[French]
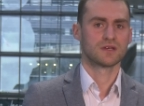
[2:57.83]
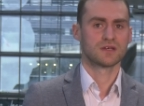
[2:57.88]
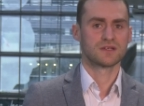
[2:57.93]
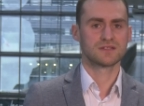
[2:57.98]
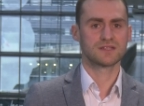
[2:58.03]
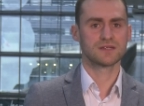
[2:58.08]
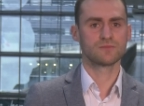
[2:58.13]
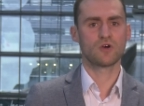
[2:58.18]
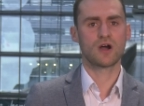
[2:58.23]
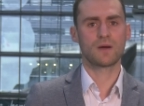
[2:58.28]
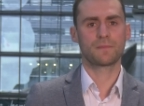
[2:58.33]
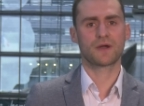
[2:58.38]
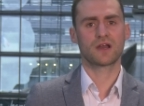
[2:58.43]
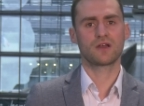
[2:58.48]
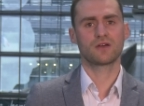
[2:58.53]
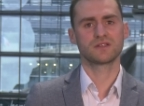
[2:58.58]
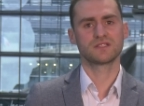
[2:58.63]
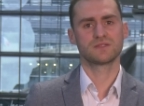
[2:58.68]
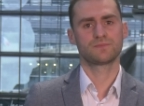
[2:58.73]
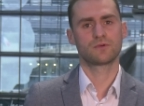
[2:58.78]
Six mois après
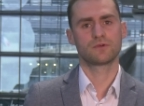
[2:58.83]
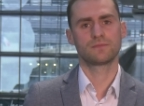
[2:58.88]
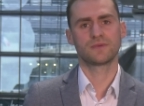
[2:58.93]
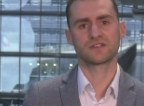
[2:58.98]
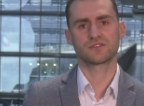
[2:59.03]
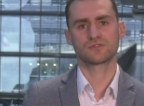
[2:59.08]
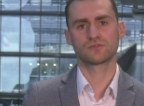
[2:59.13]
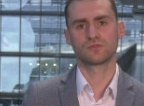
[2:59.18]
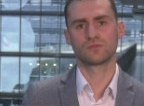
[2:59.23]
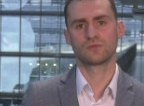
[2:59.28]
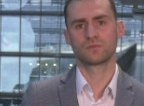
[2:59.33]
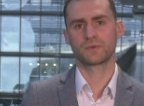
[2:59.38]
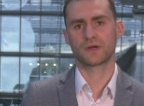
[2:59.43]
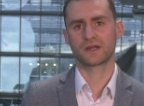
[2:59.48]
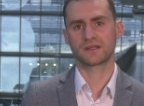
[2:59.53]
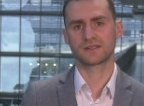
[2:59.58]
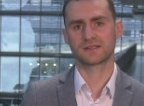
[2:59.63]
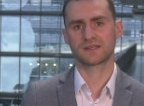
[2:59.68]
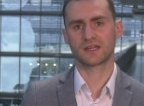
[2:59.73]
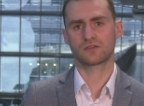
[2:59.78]
leur diplomation,
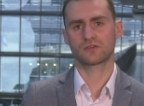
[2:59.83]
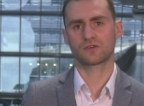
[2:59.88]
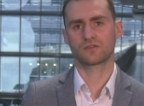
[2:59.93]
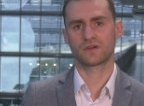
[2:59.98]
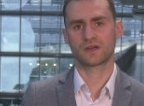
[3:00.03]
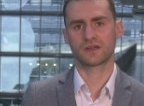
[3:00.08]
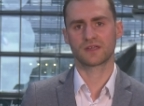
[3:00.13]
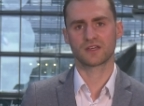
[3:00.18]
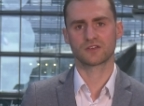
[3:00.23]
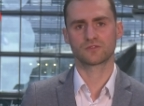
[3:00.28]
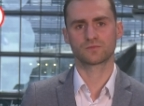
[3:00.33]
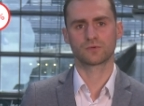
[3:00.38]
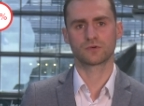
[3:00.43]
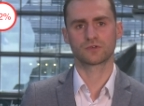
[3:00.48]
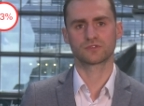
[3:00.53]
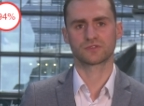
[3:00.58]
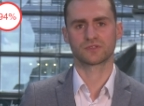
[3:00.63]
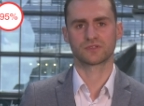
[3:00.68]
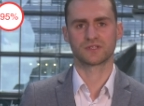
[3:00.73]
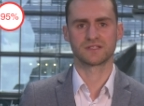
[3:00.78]
près de
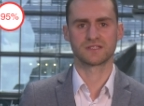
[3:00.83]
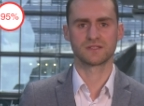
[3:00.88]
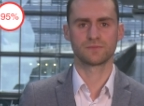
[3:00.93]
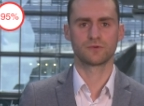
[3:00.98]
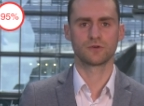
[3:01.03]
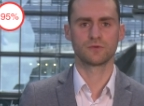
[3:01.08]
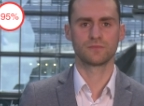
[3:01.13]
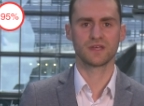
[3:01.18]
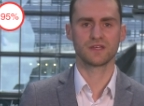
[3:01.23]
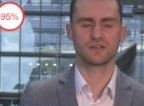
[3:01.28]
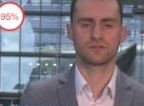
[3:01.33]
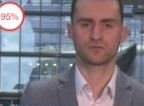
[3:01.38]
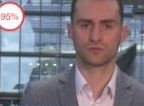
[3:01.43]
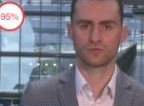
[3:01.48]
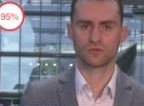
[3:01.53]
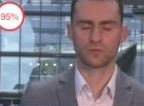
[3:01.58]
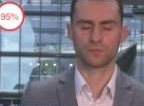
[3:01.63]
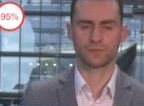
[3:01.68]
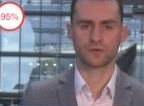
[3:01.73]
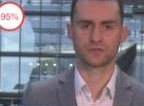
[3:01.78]
95% des diplômés
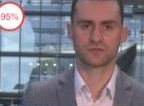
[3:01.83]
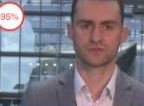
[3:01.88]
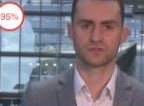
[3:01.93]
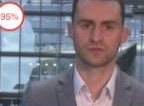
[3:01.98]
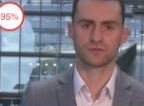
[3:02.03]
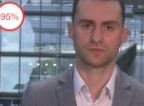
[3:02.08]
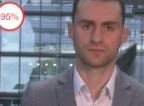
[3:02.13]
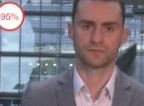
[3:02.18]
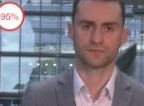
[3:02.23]
sont en poste.